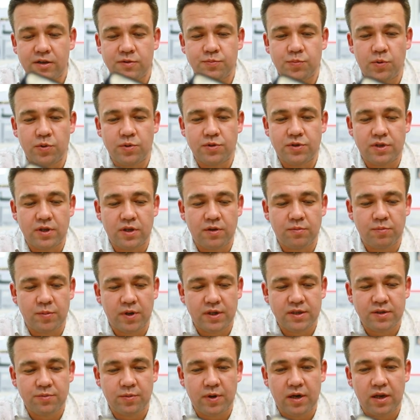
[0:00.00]
используются на
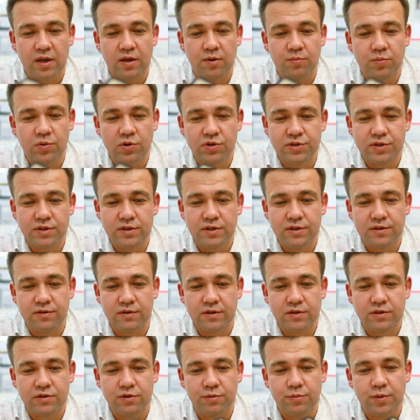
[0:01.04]
максимальной мощности, в
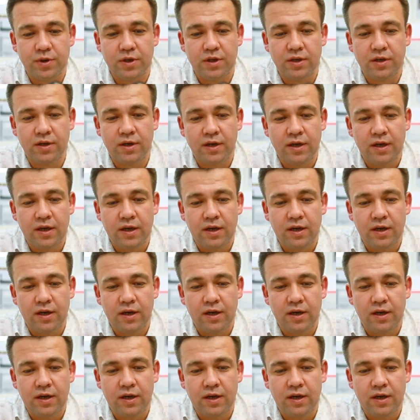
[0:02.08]
основном они э,